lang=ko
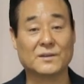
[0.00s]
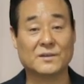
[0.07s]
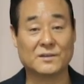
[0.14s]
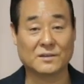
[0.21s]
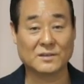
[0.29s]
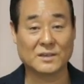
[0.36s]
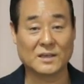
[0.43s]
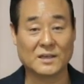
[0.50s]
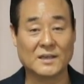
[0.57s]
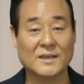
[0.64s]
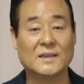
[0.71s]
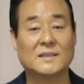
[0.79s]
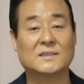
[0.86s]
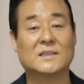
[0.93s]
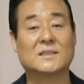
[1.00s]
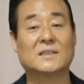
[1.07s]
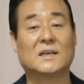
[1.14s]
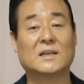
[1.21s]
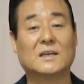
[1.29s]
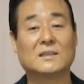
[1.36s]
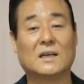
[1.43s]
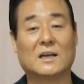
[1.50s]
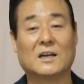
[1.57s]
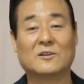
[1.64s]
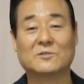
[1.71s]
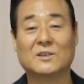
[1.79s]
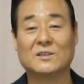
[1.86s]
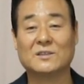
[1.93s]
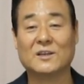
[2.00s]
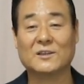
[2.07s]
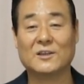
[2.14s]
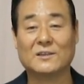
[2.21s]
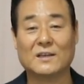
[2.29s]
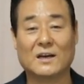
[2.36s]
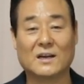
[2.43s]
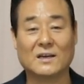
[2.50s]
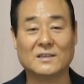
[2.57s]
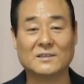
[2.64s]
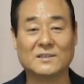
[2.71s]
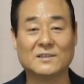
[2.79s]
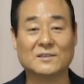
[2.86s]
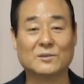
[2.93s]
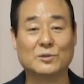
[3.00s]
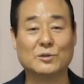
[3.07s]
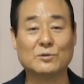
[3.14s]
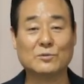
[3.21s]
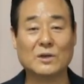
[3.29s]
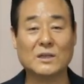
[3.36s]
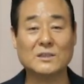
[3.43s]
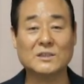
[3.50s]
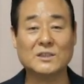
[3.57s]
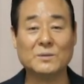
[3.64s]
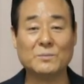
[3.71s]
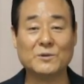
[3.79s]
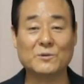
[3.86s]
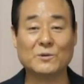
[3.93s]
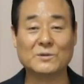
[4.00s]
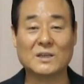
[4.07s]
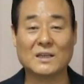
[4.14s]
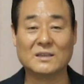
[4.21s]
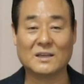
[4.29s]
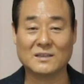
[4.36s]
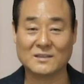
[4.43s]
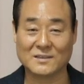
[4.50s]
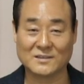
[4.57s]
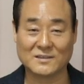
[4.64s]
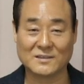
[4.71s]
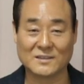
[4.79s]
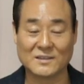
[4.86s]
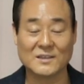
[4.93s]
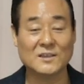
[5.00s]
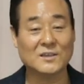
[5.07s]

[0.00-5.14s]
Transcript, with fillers: 그렇게 제사장 나라로 선택된 나라에서 거룩한 시민으로 산다는 것은